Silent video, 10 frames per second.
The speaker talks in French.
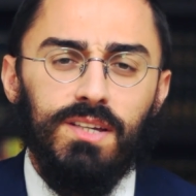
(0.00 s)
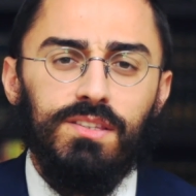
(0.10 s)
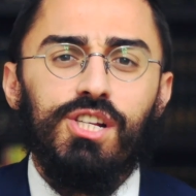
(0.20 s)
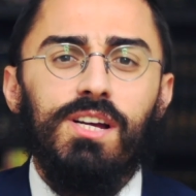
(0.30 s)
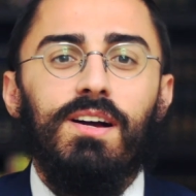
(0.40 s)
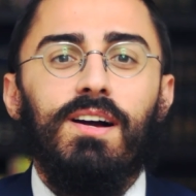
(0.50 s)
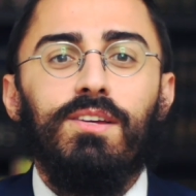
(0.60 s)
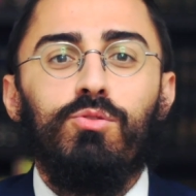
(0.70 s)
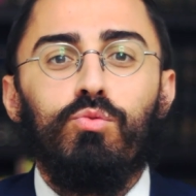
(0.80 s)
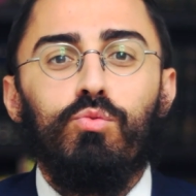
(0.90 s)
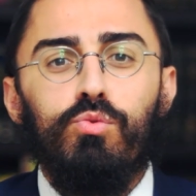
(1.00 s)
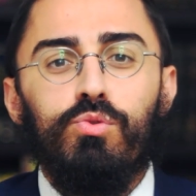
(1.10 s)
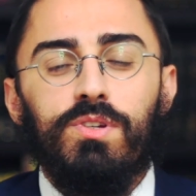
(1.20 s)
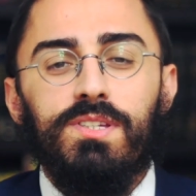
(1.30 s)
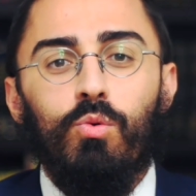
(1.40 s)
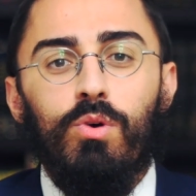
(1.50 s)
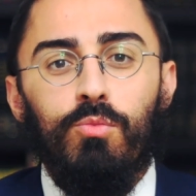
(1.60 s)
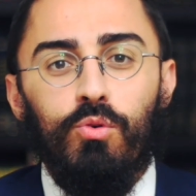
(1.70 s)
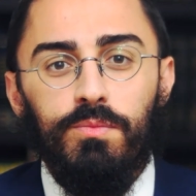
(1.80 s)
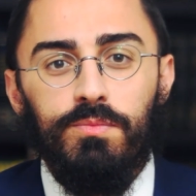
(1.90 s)
Déjà, arrêtons-nous sur ces trois
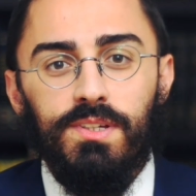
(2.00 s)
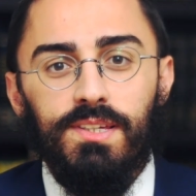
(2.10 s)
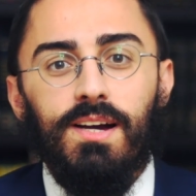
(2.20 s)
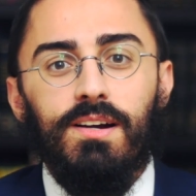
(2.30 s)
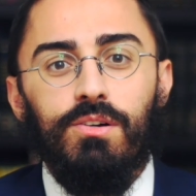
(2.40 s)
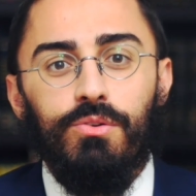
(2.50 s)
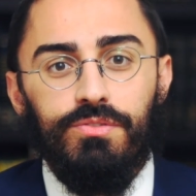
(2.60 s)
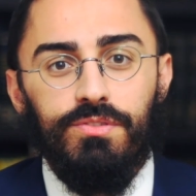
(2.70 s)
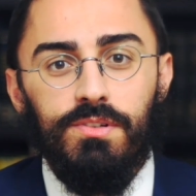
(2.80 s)
mots. Yaakov.